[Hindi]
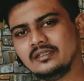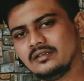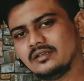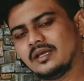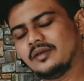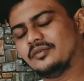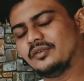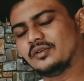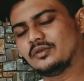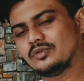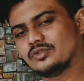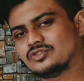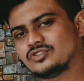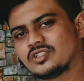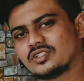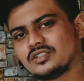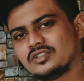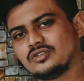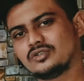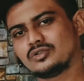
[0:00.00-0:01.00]
या फिर पूछ
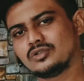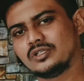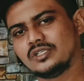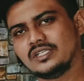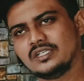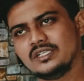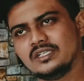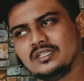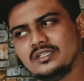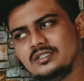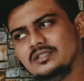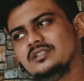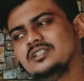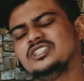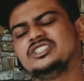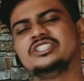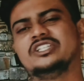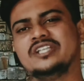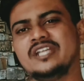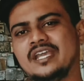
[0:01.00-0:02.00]
सकते हो कोई
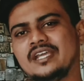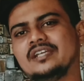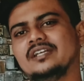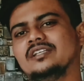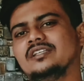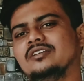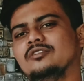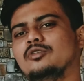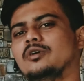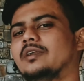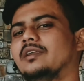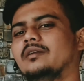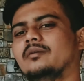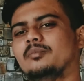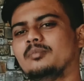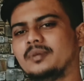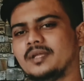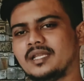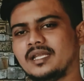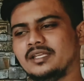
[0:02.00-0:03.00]
रशियन हैकर थी वो
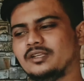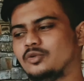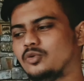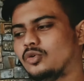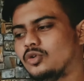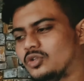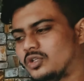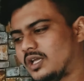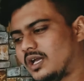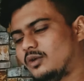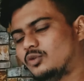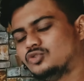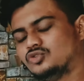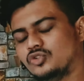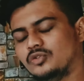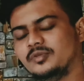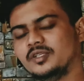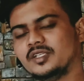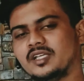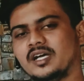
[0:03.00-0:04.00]
पता नहीं कौन था वो
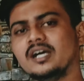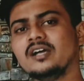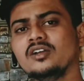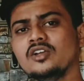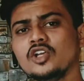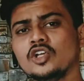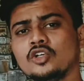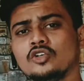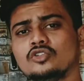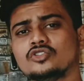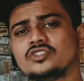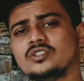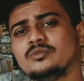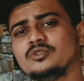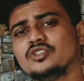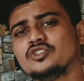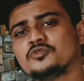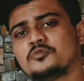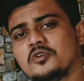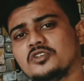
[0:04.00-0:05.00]
जो भी था उसने
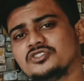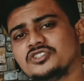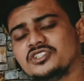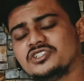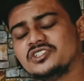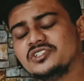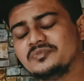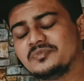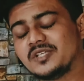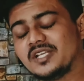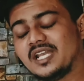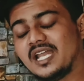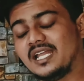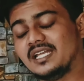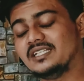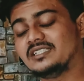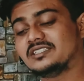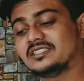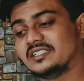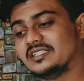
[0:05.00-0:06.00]
मुझे स्पॉन्सरशिप के
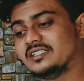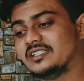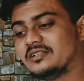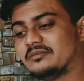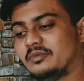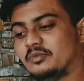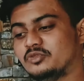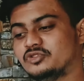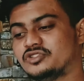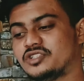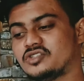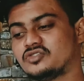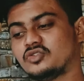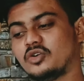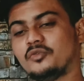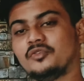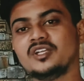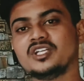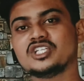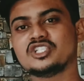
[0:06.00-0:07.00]
लालच के अंदर में मुझसे एक
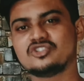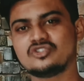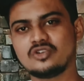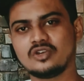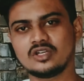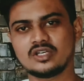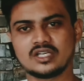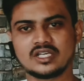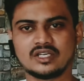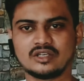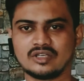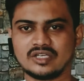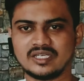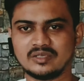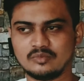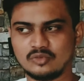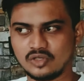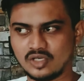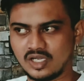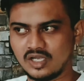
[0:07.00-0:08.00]
सॉफ्टवेयर इंस्टॉल करने के लिए
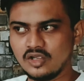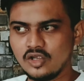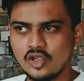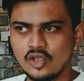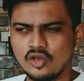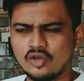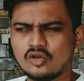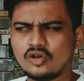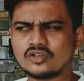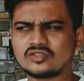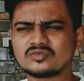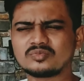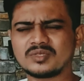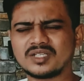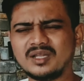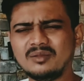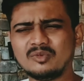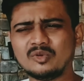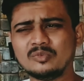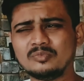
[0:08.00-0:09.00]
बोला और
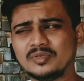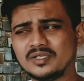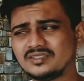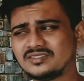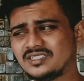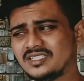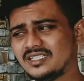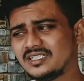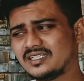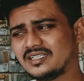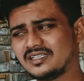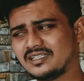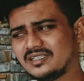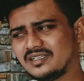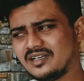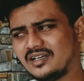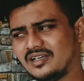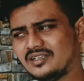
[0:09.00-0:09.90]
मतलब ऊपर से लेके